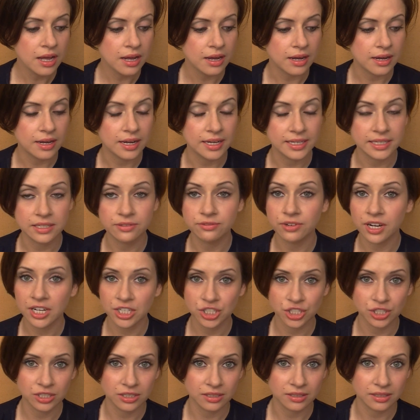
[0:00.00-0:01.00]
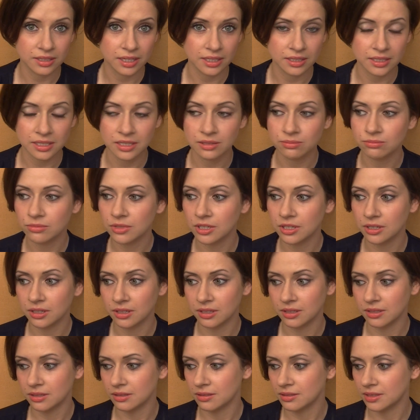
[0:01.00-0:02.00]
Э, неважно, каким
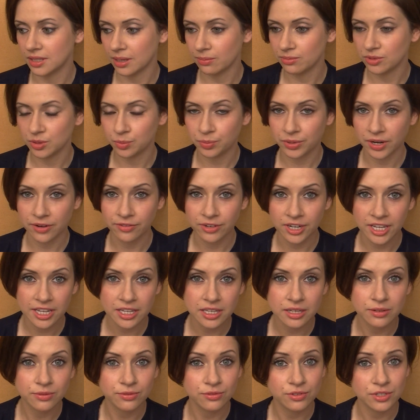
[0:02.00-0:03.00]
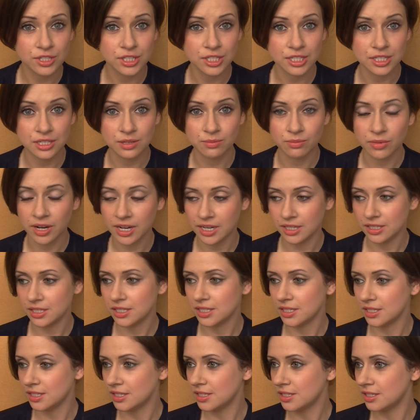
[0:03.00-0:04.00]
а, там, направлением вы
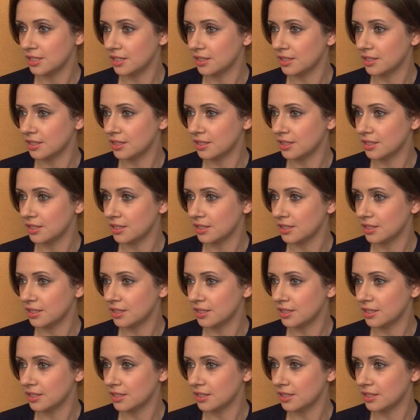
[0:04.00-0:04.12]
занимаетесь.